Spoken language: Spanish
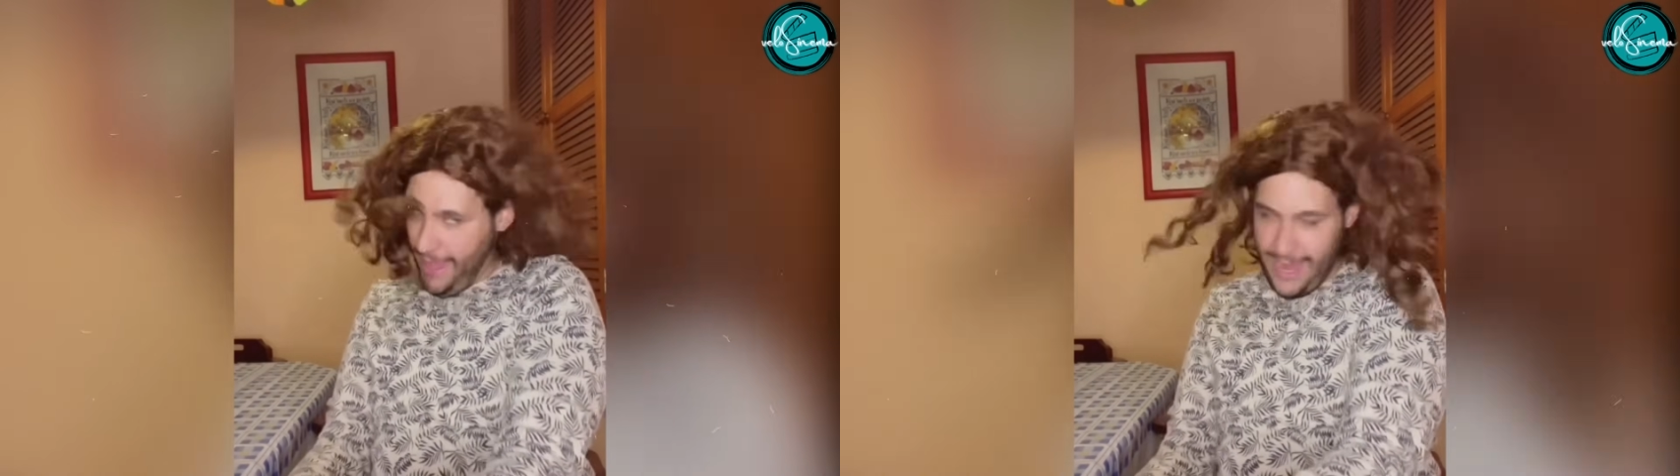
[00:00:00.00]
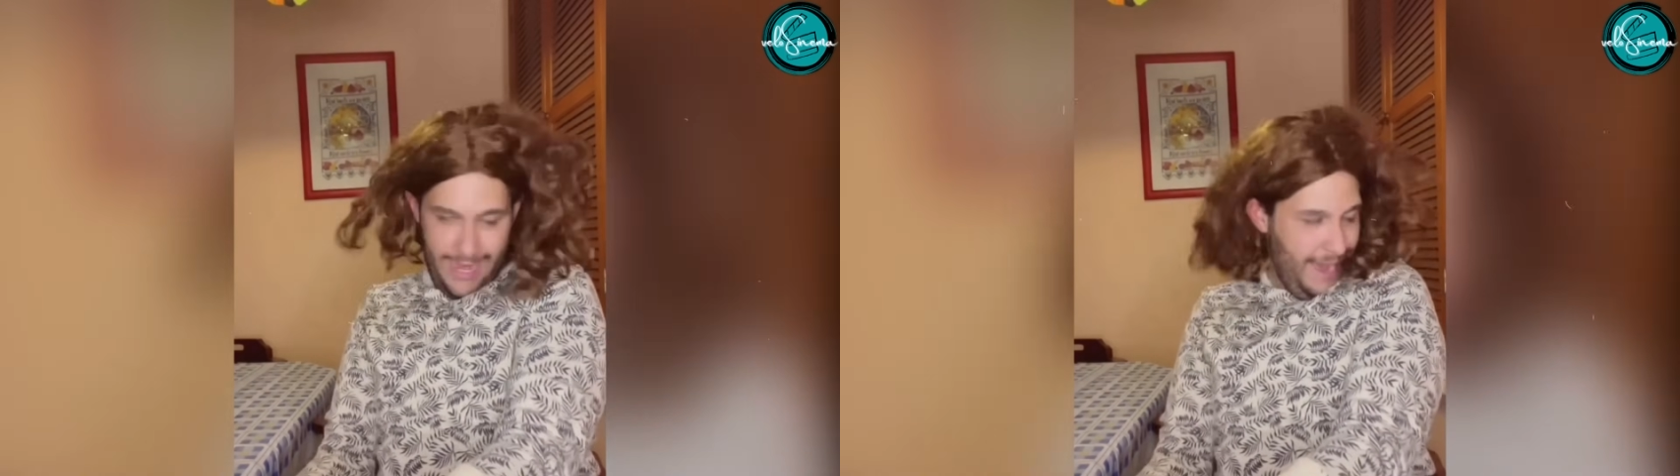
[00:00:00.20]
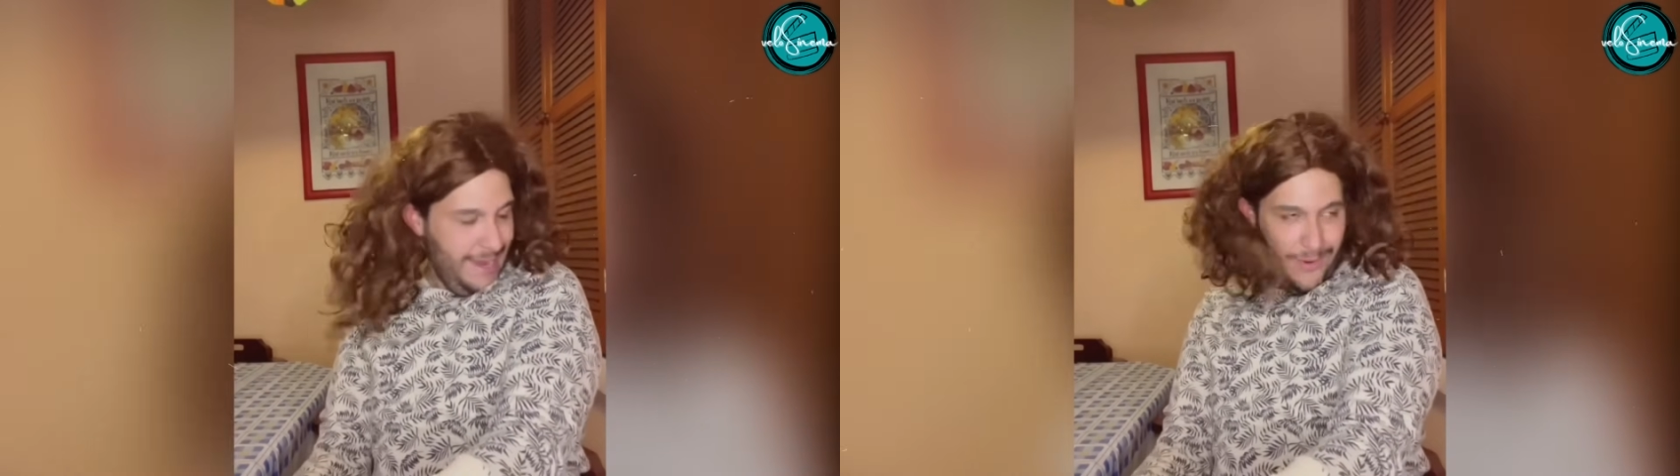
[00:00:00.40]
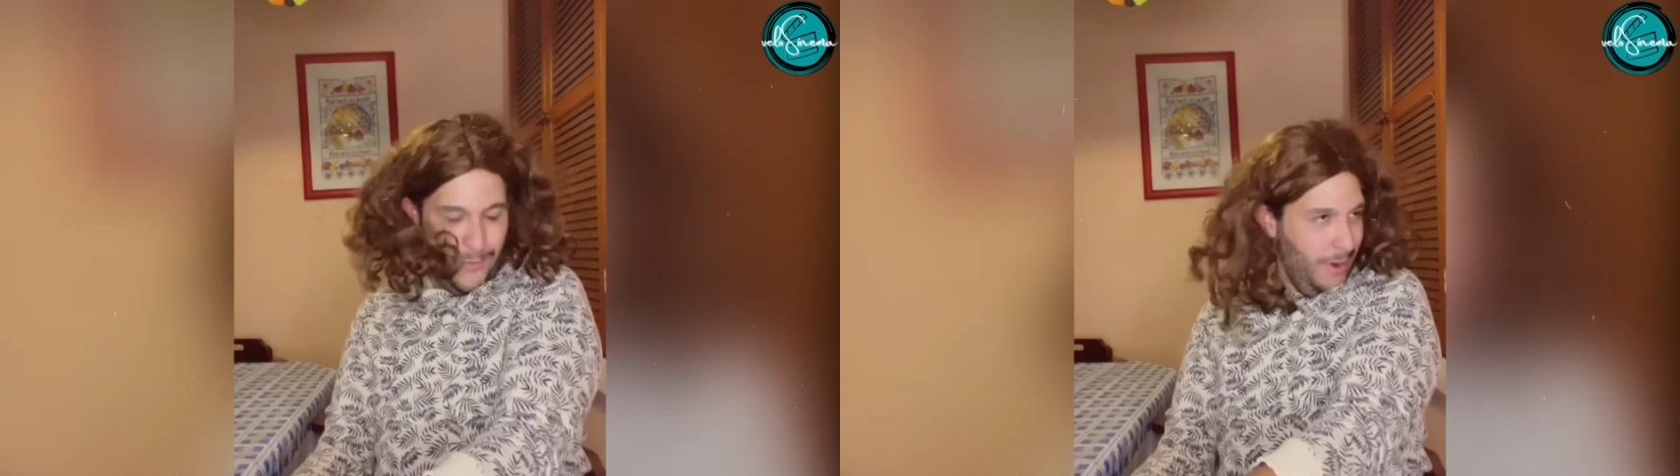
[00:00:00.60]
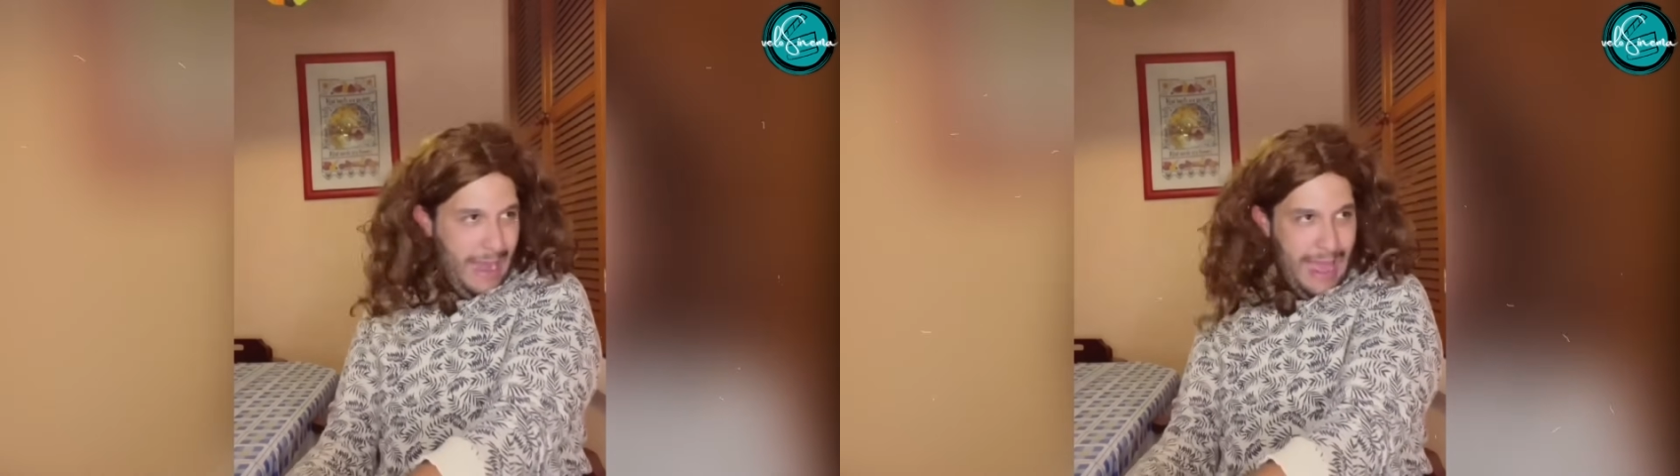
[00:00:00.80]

de ir a ningún